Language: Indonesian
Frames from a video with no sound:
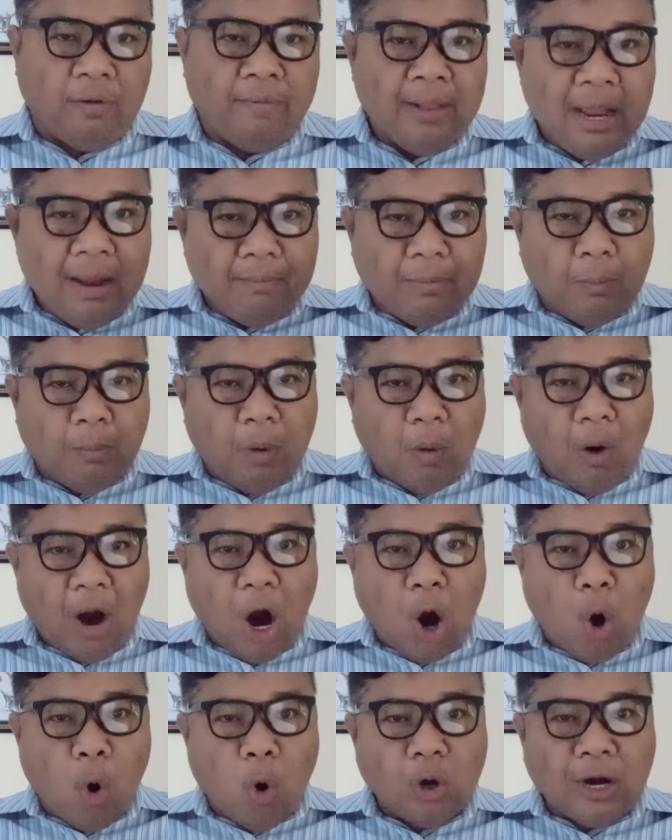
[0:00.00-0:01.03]
membawa
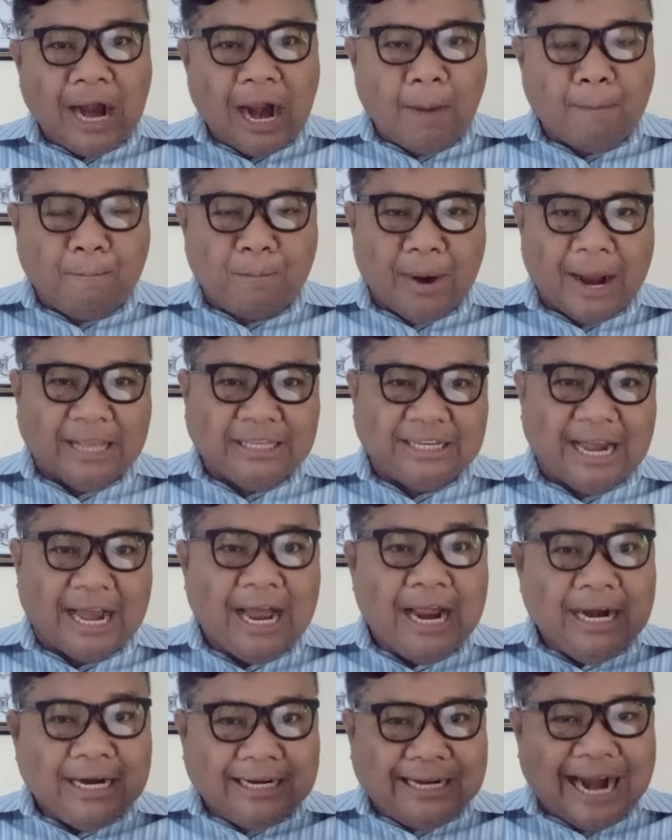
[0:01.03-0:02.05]
orang banyak
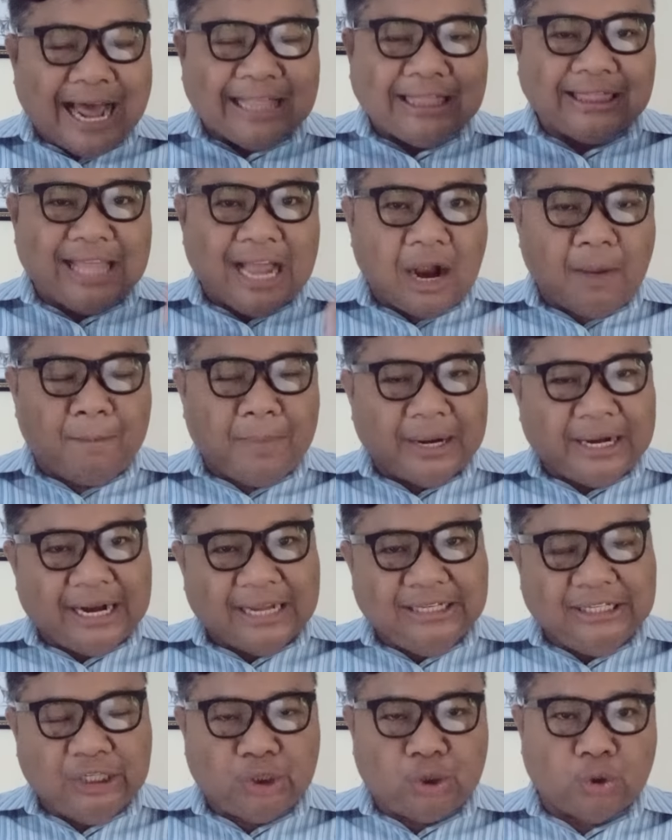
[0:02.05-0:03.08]
datang pada
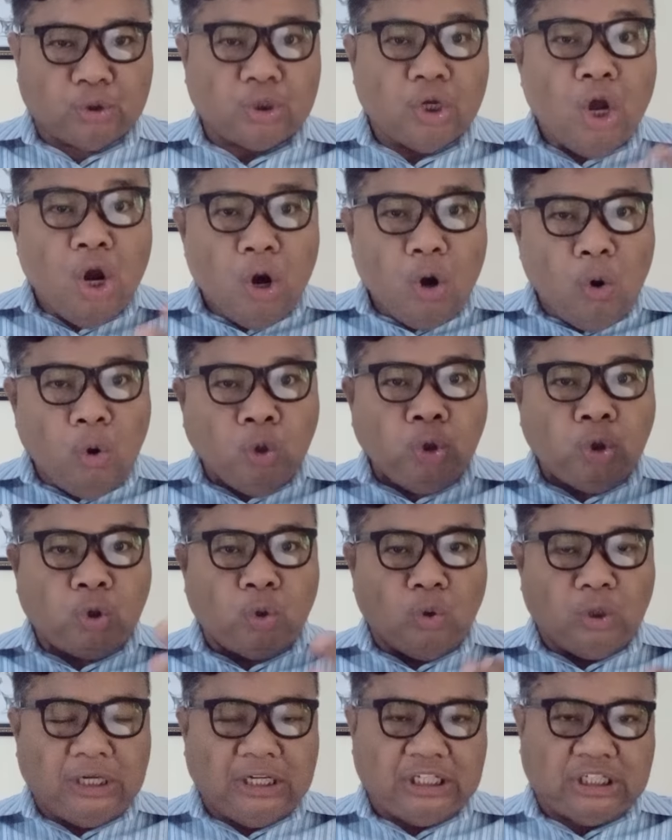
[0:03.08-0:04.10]
Yesus untuk
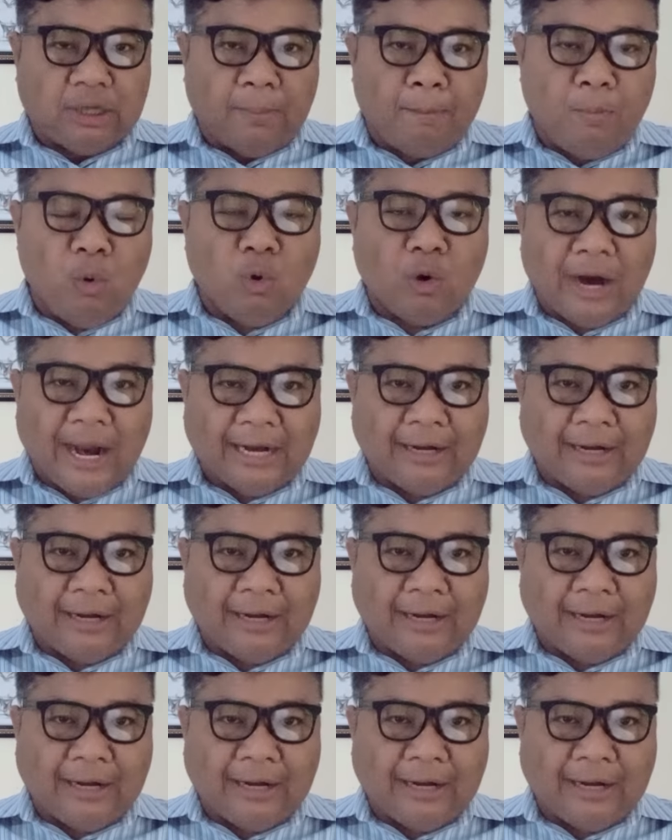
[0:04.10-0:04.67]
disembuhkan.